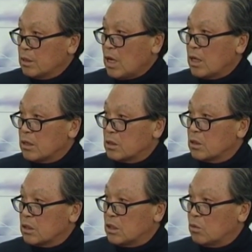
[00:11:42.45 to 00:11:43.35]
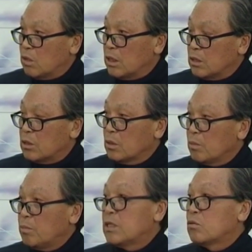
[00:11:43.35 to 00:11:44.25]
당정기관에서
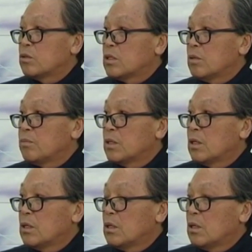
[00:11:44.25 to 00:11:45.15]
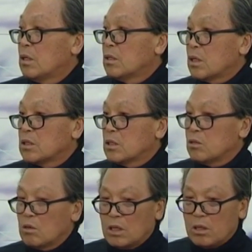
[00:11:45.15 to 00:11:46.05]
많이 존재합니다. 네.
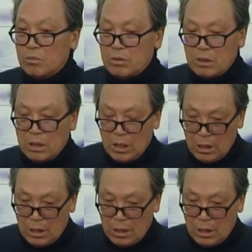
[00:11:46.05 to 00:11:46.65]
당정기관 간부들이